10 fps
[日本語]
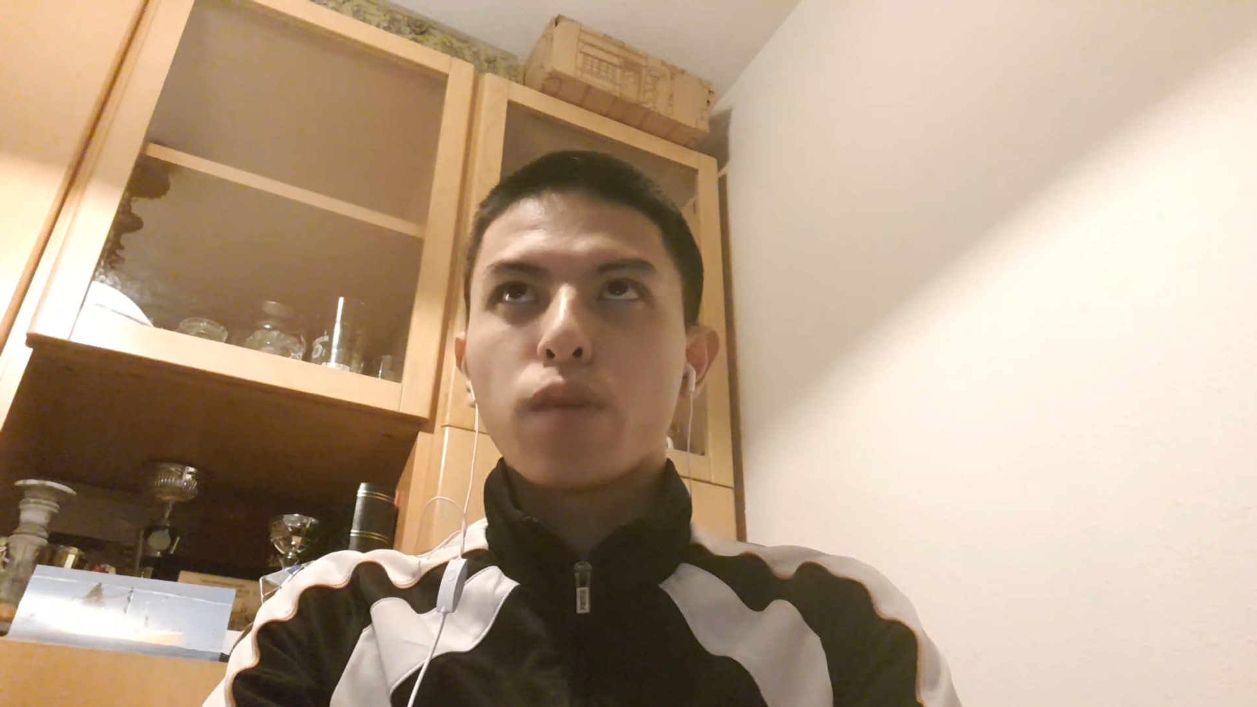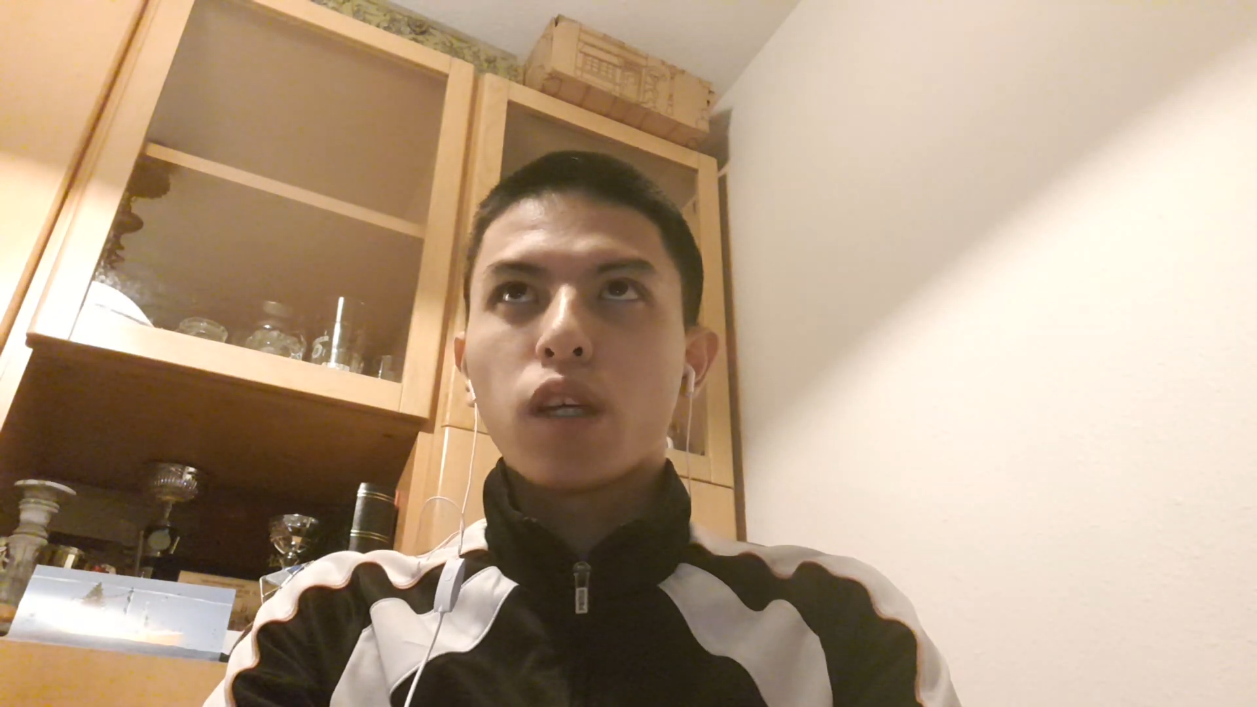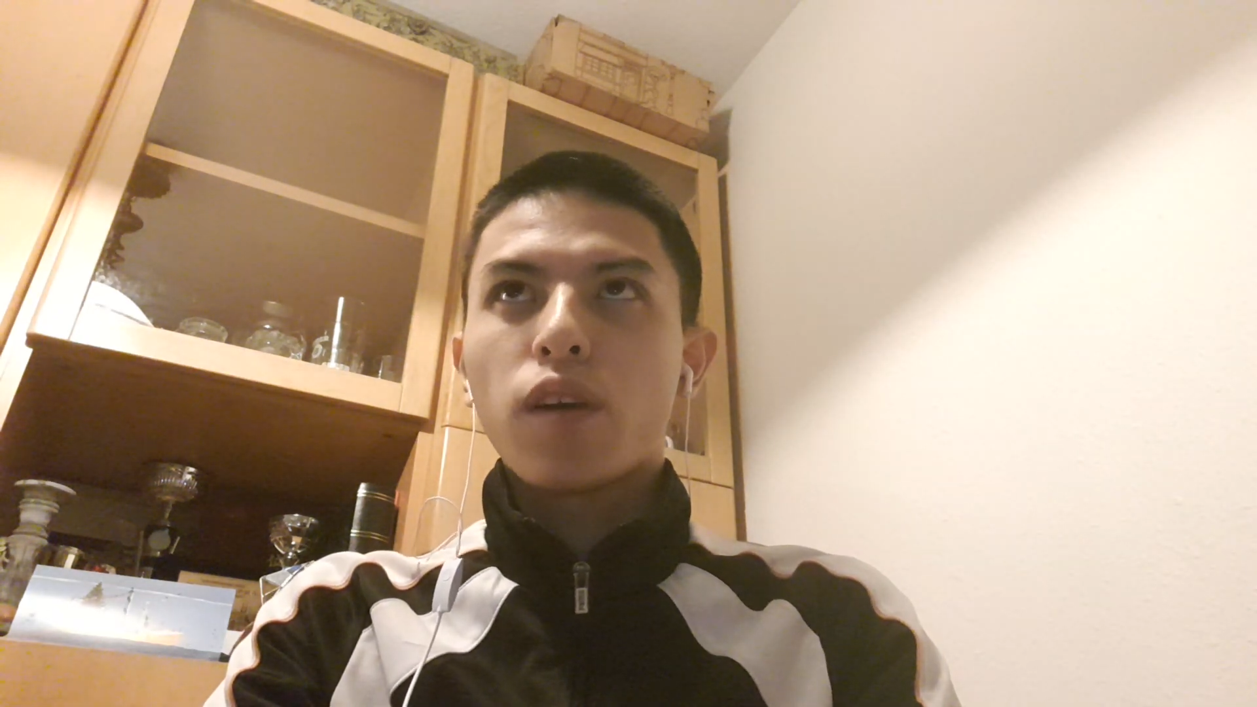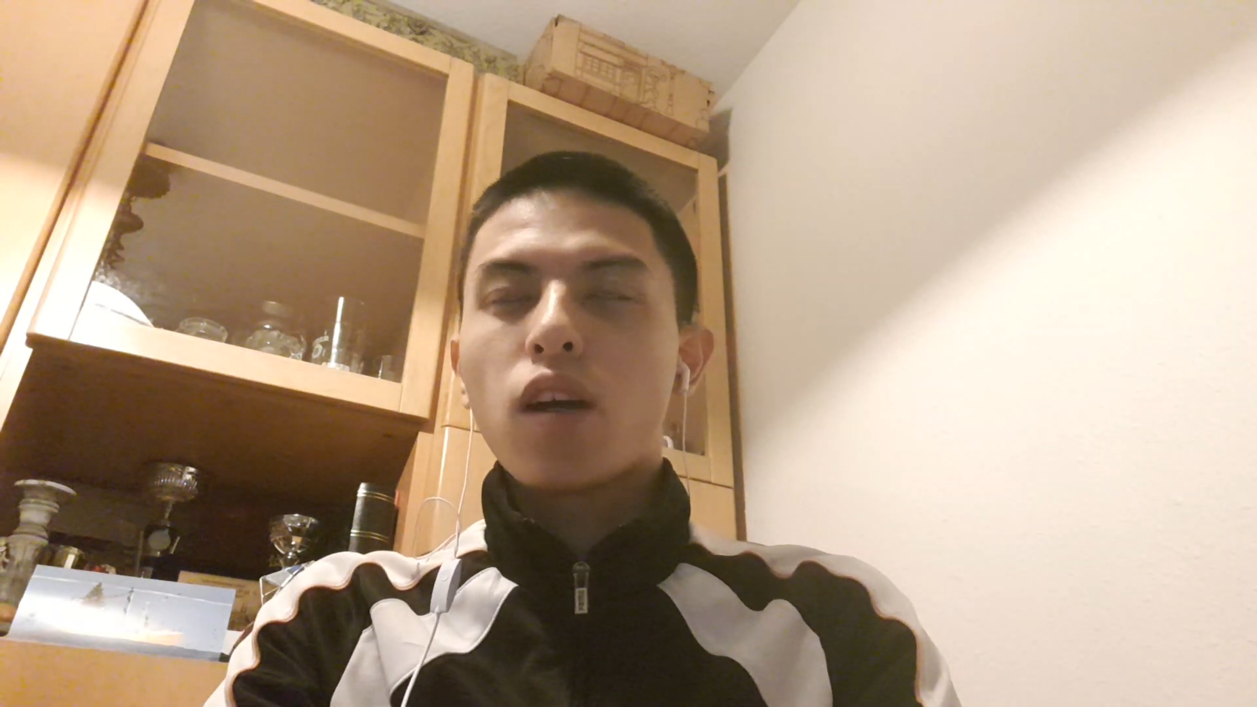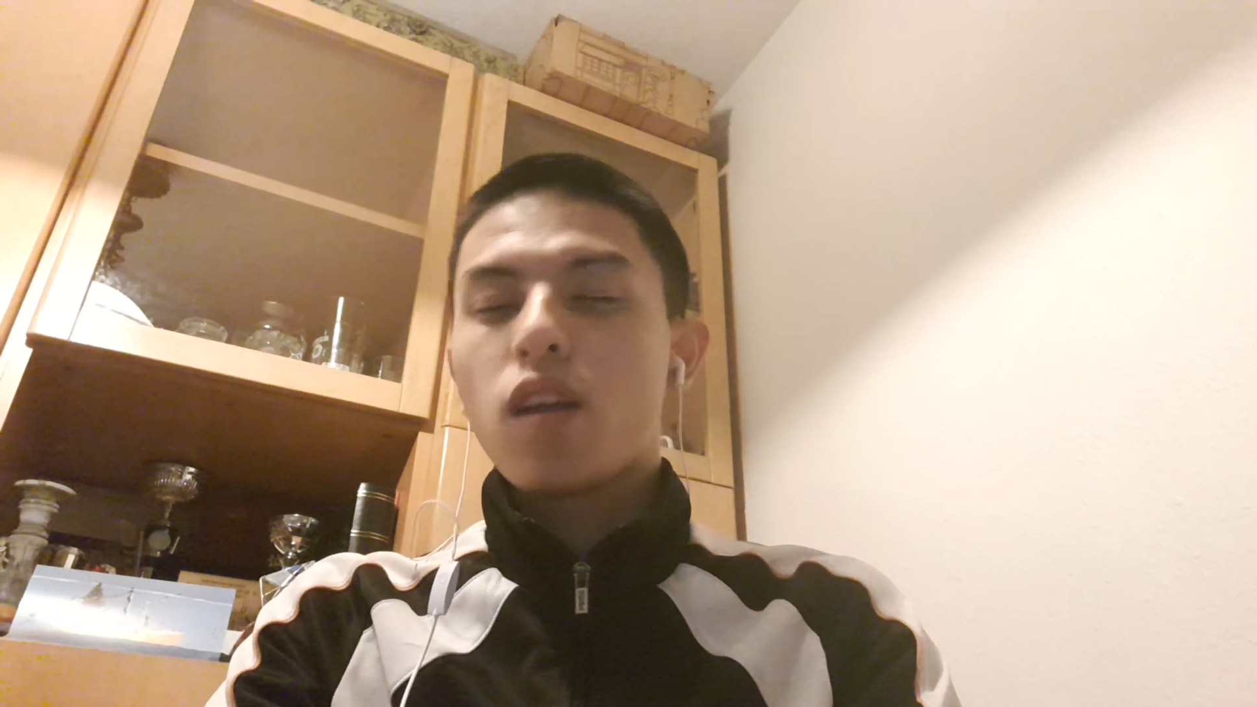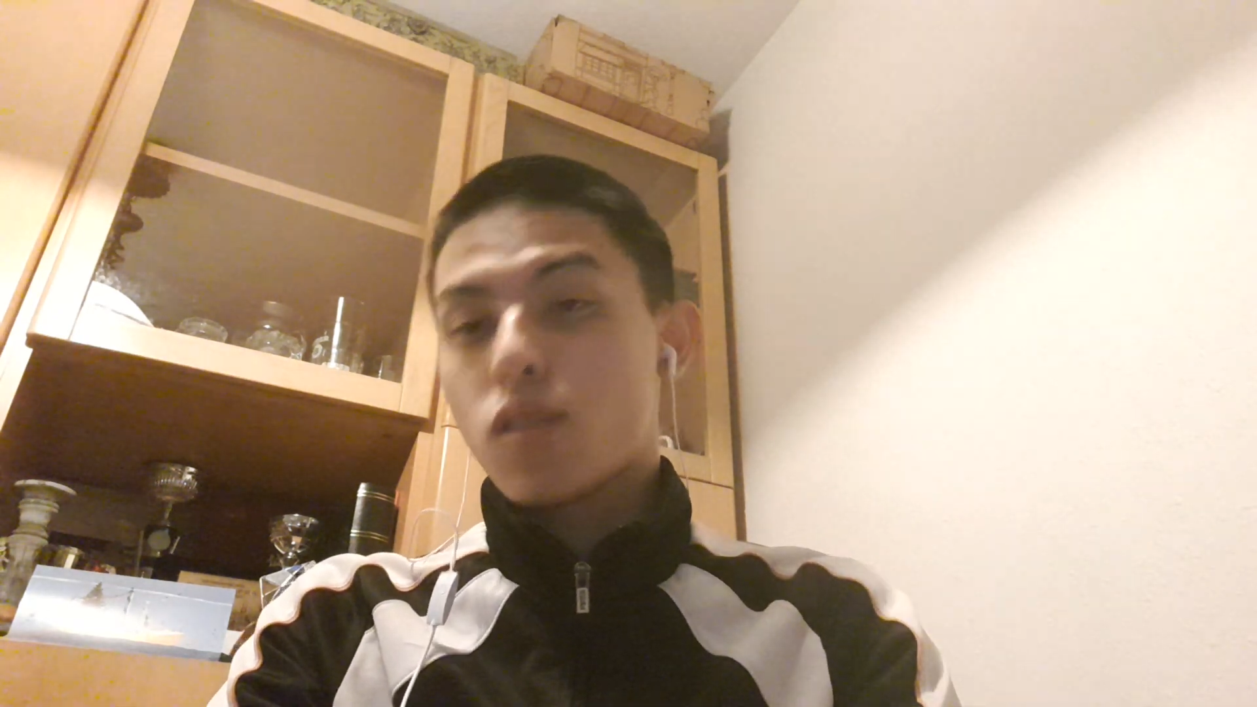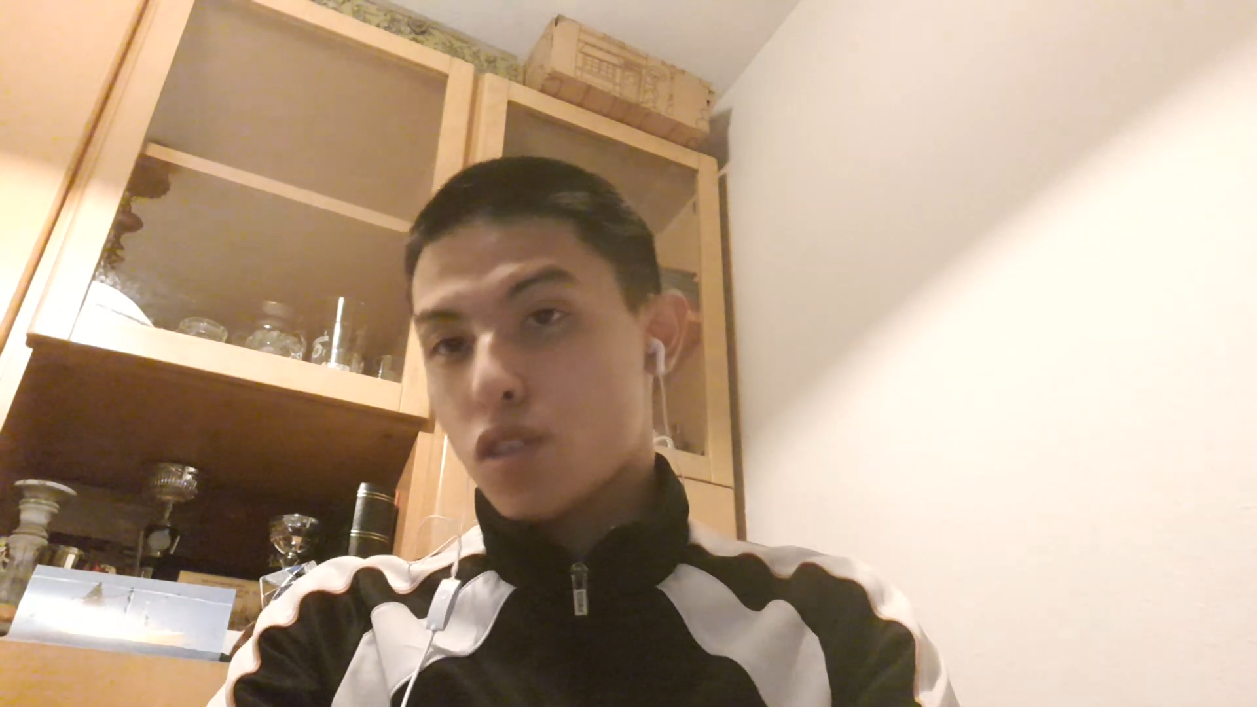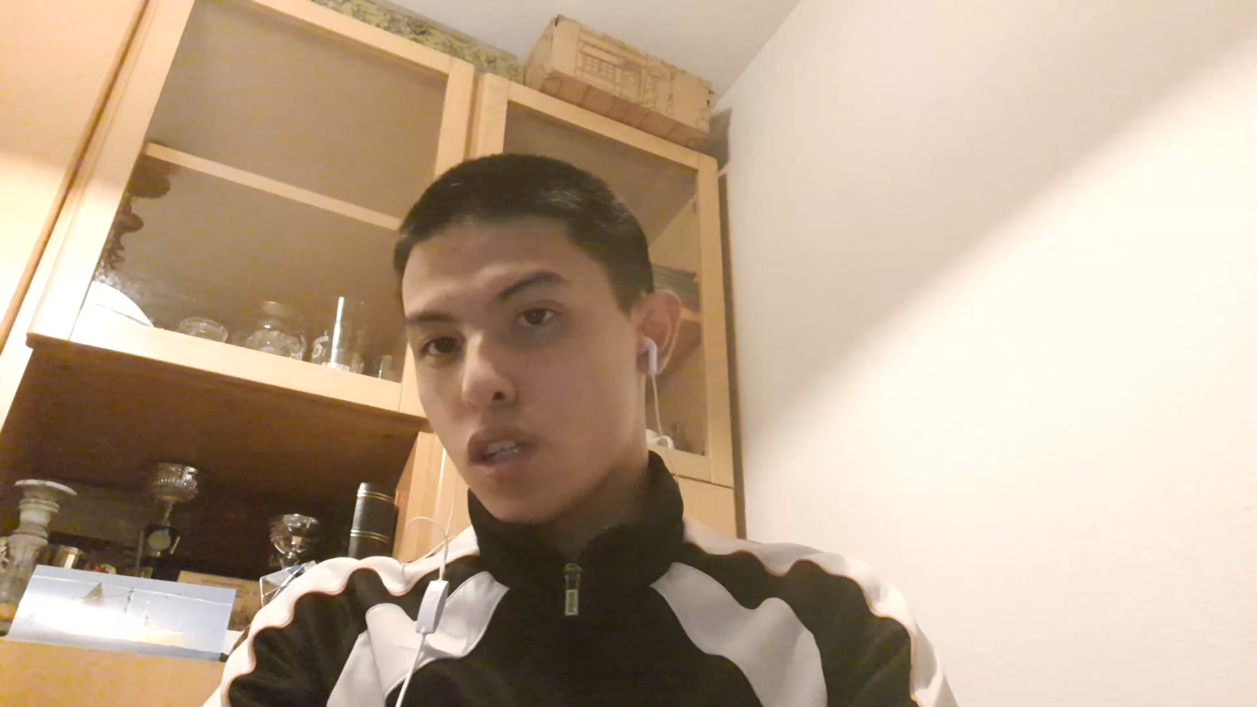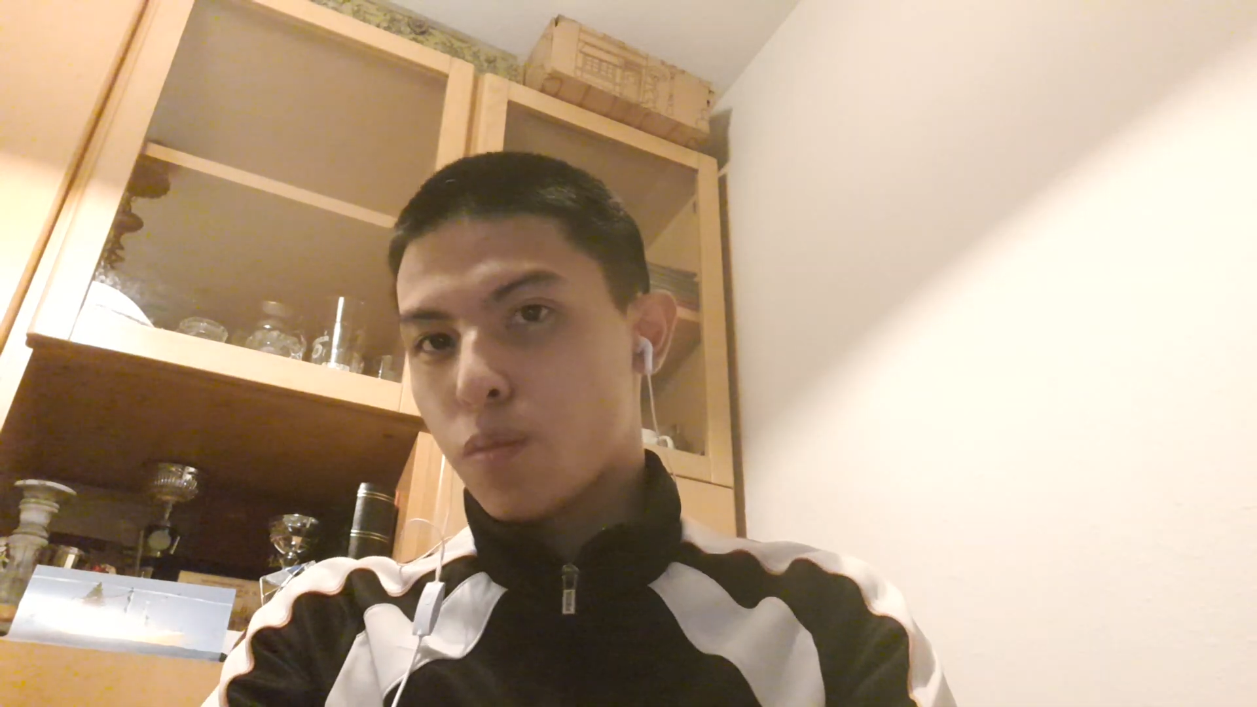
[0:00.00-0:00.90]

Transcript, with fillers: まだ若いですし、